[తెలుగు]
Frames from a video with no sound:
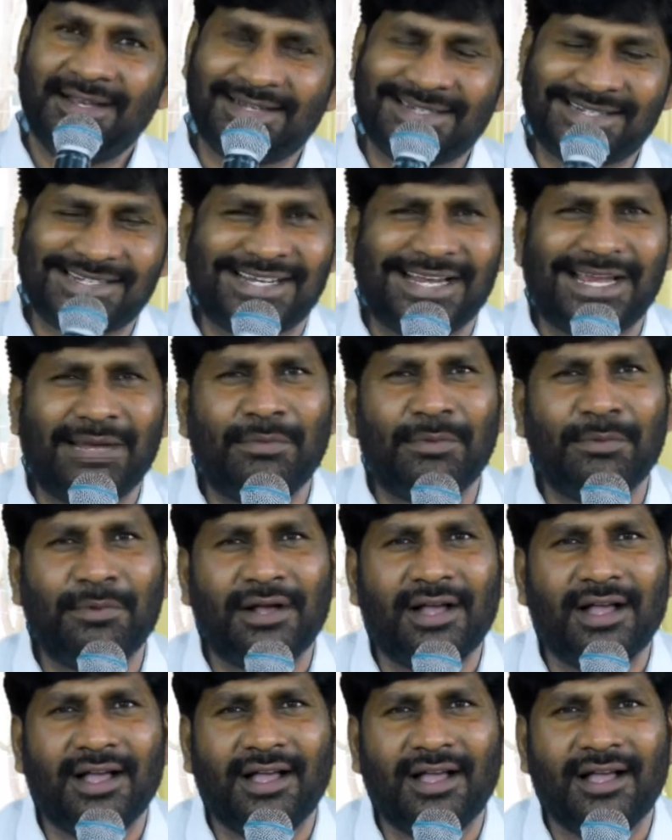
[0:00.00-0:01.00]

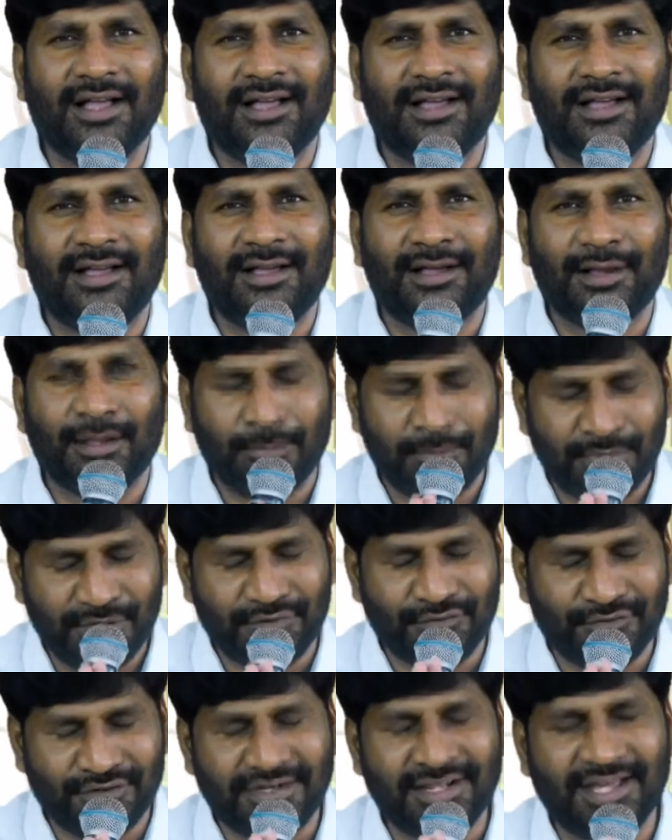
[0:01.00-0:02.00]
క్షేమముగా
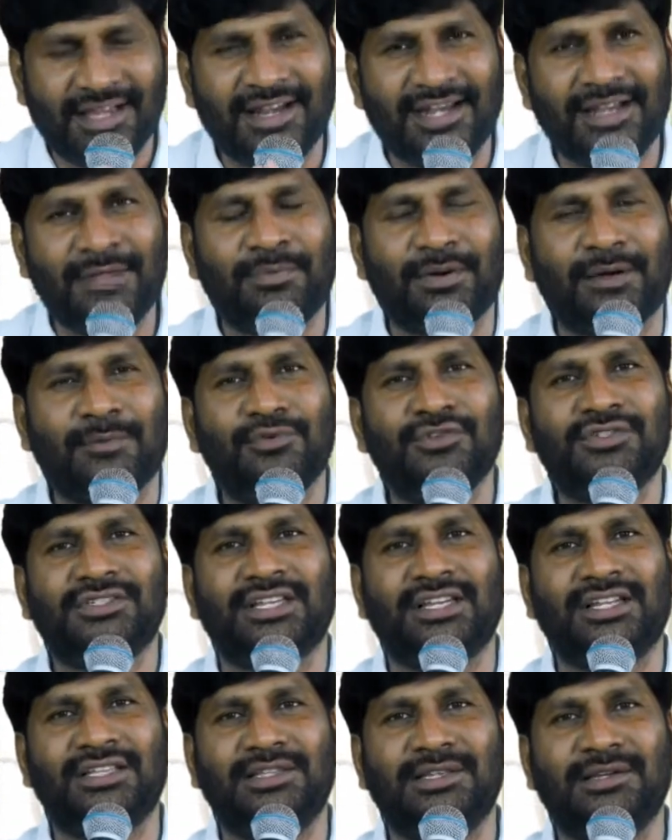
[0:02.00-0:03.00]
మీరు ఉన్నారని ప్రభు
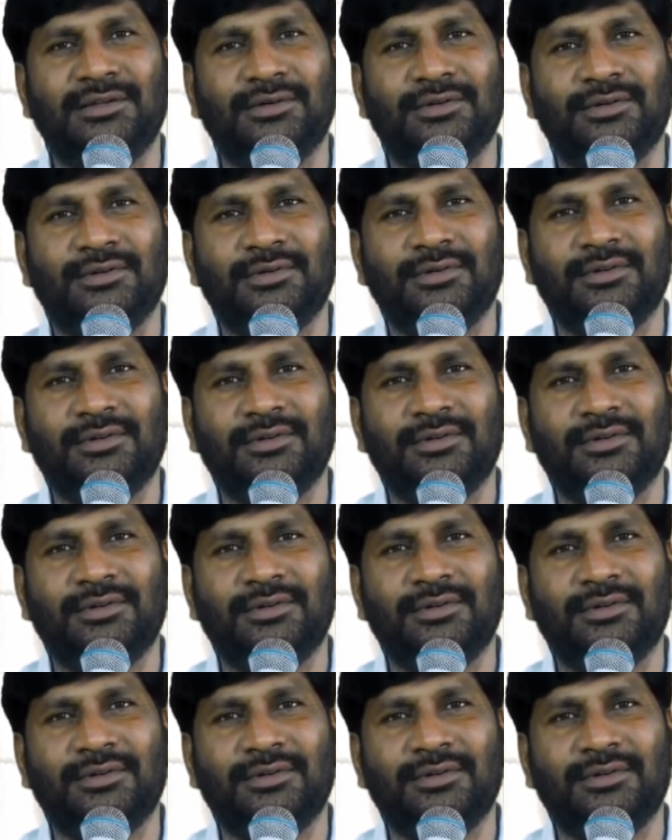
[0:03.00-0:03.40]
సన్నిధిలో